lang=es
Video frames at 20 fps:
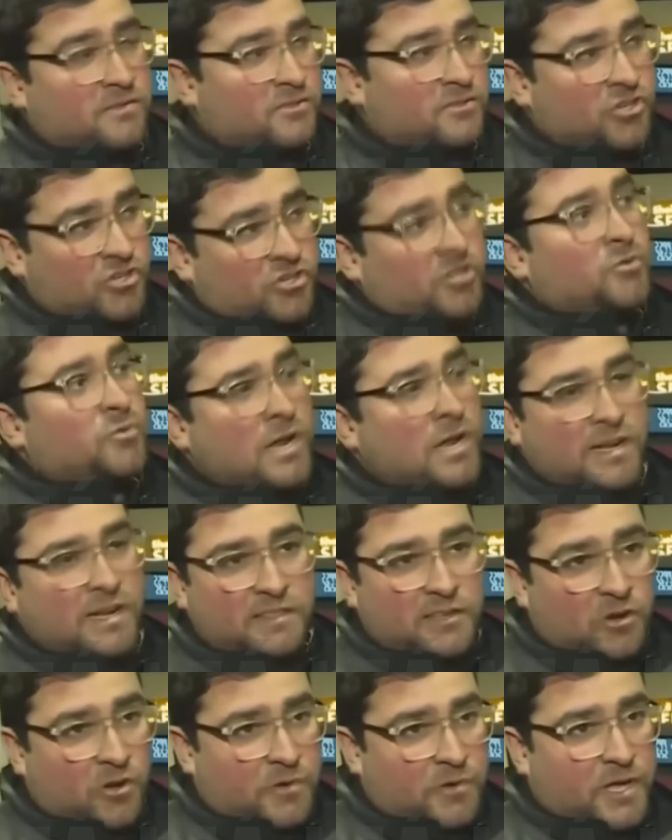Yo soy un
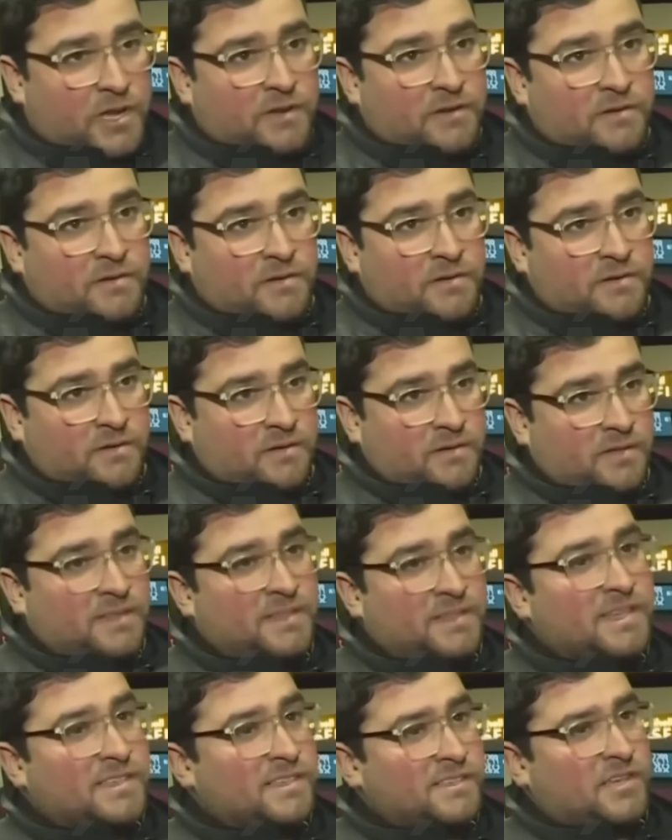argentino bien.
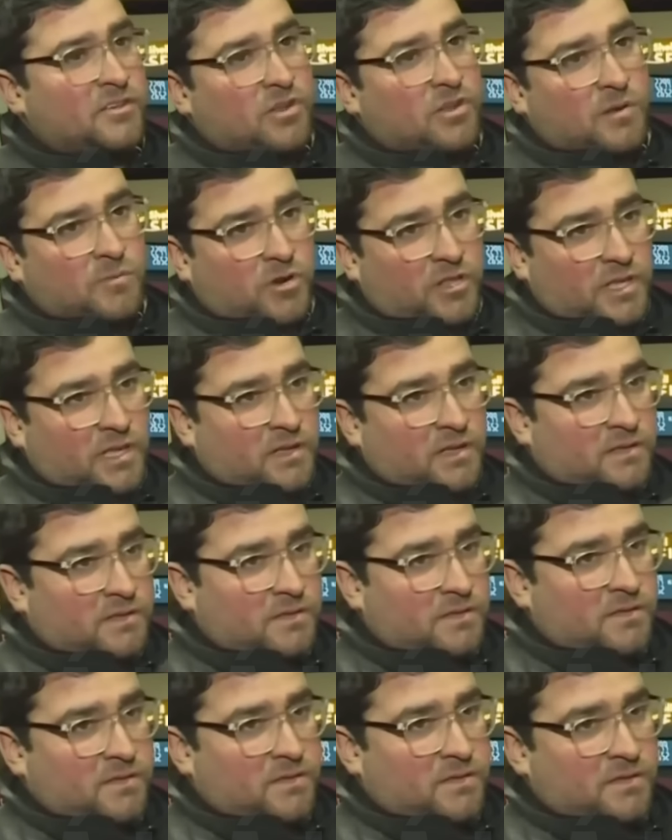16 horas por día.
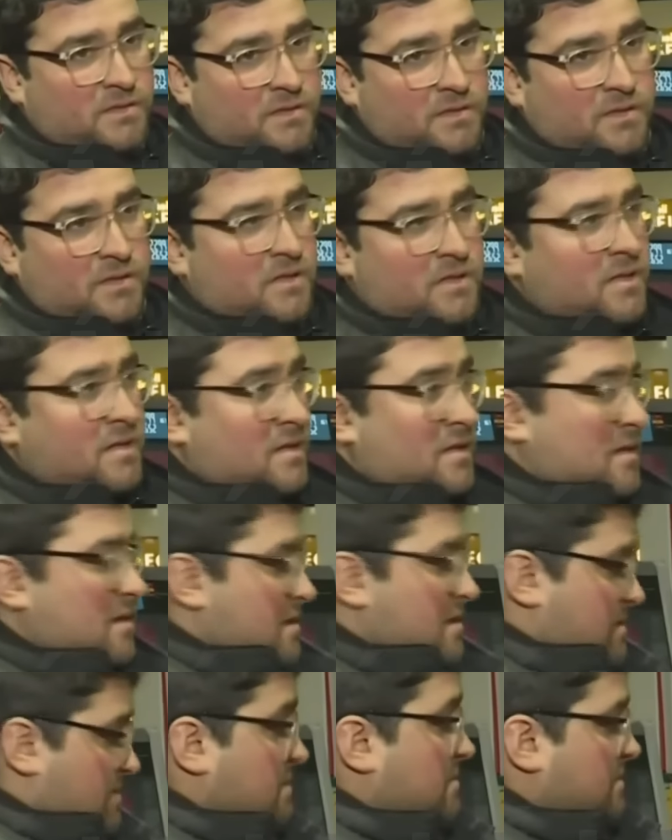¿Te rinde ¿eh?
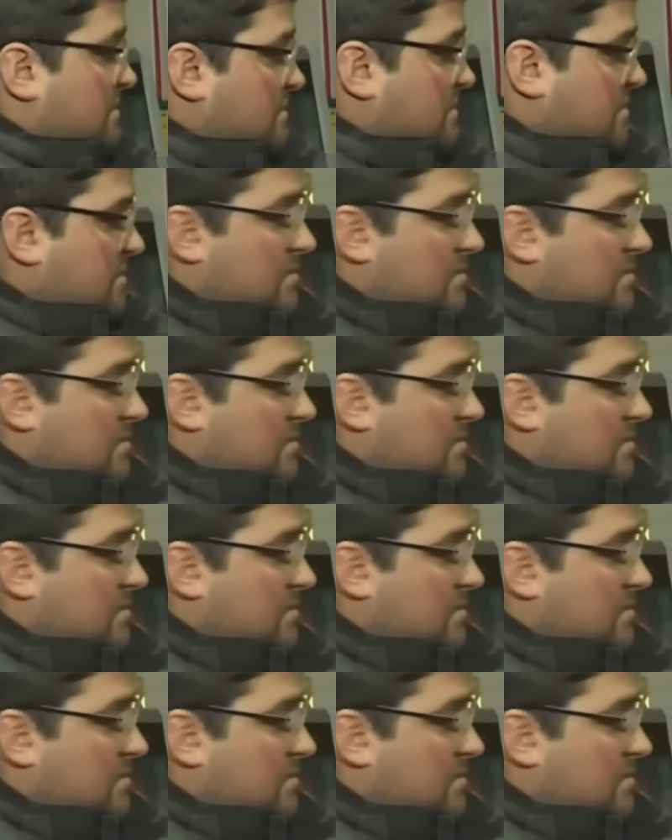el, dinero?